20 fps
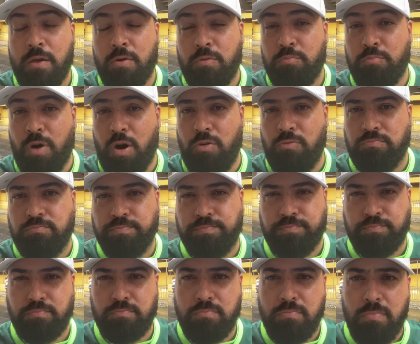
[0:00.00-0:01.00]
Bom,
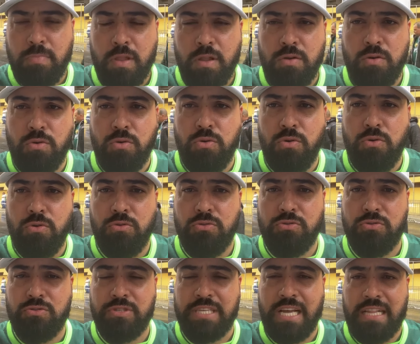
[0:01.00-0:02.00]

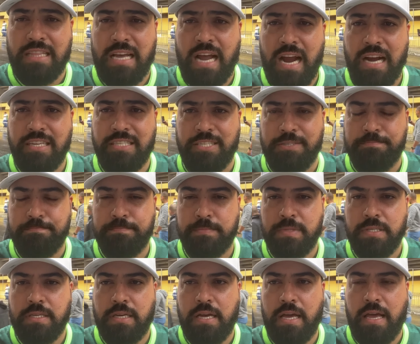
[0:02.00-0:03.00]
o, o Zanardi
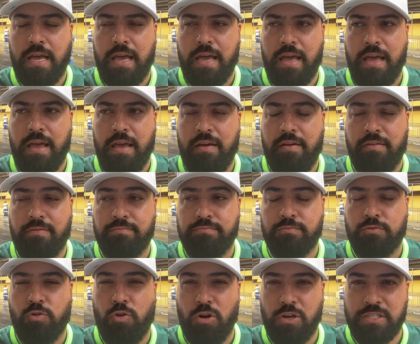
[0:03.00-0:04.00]
é,
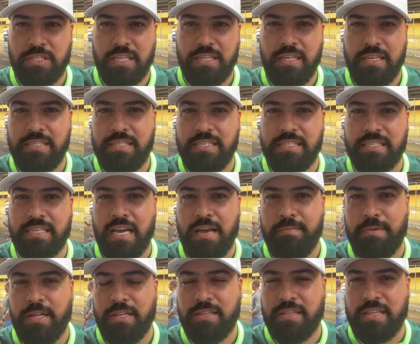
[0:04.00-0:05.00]
gosta desse
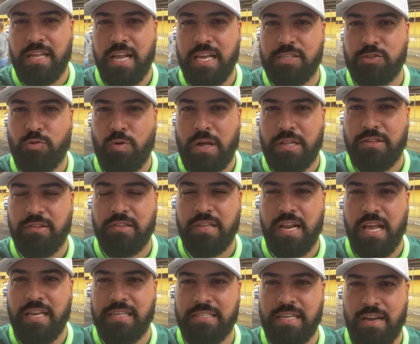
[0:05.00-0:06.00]
esquema
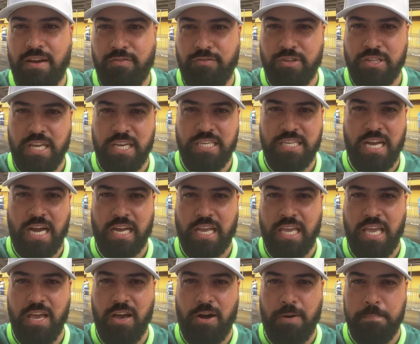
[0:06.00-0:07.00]
3-4-3, né? Eu vou deixar
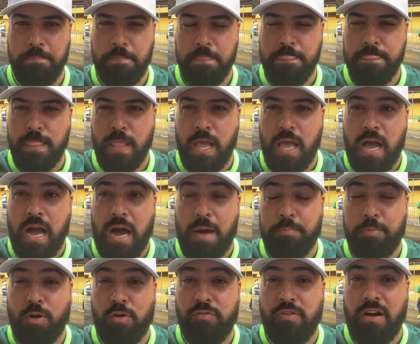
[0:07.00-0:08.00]
aqui ó, a
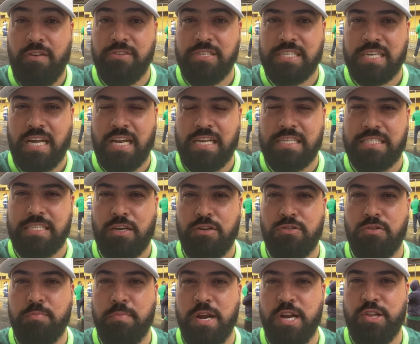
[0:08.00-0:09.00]
provável escalação
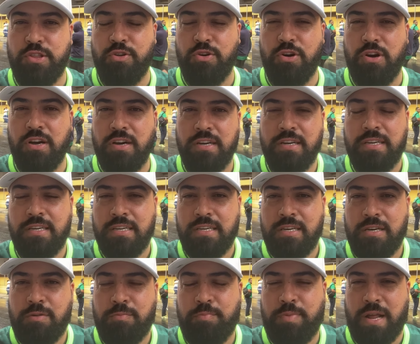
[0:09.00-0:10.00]
do Bernot
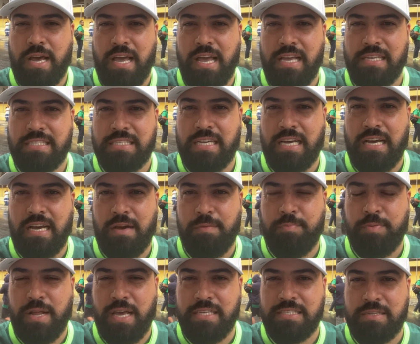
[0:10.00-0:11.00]
para essa,
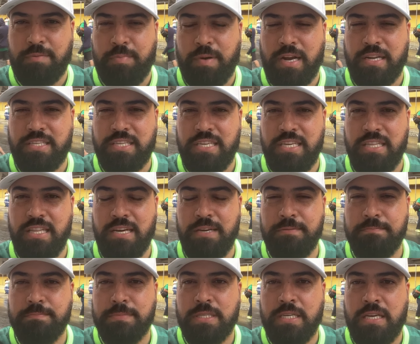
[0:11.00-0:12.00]
essa partida.
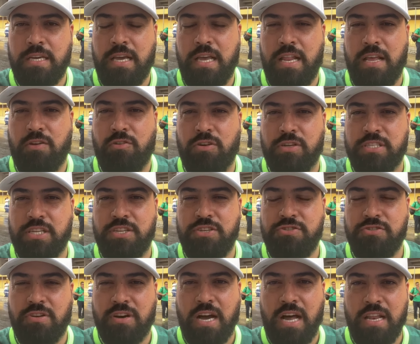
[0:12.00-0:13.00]
Ele gosta de
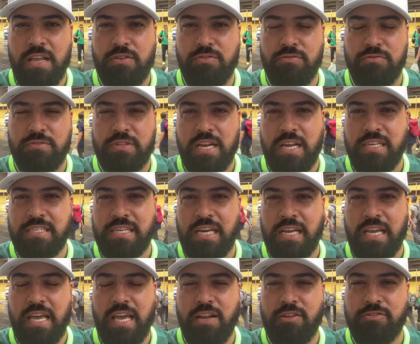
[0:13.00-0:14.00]
jogar ali com três
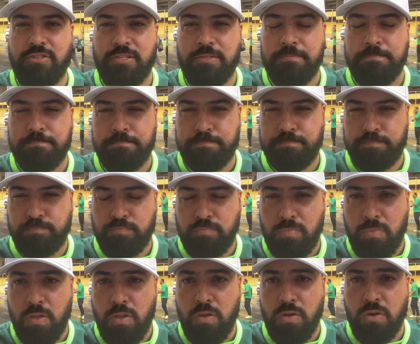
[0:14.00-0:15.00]
zagueiros,
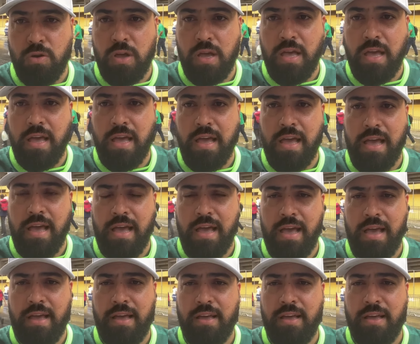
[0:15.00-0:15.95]
é,